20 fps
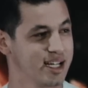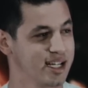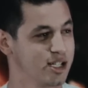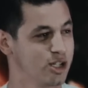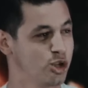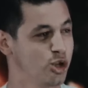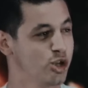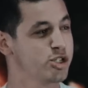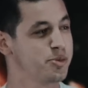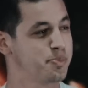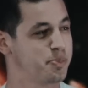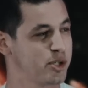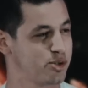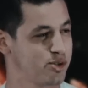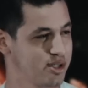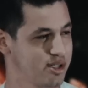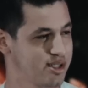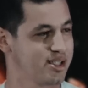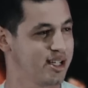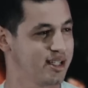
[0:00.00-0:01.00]
Doze
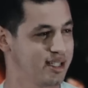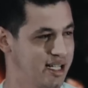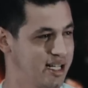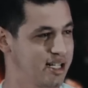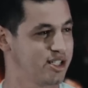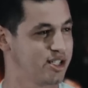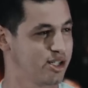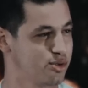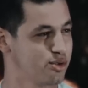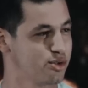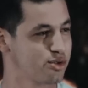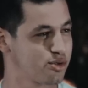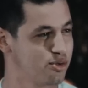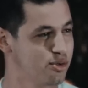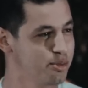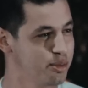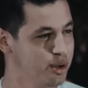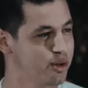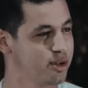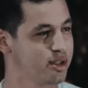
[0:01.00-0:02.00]
pessoas aceitaram Jesus com
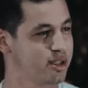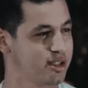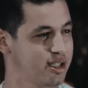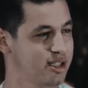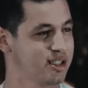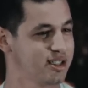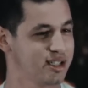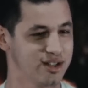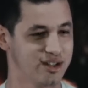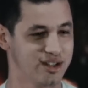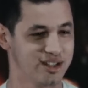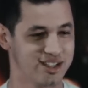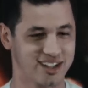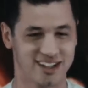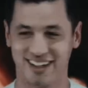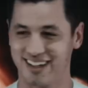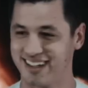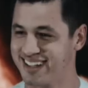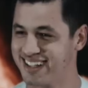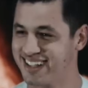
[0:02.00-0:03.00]
1 minuto e 32
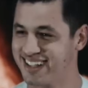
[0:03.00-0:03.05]
segundos.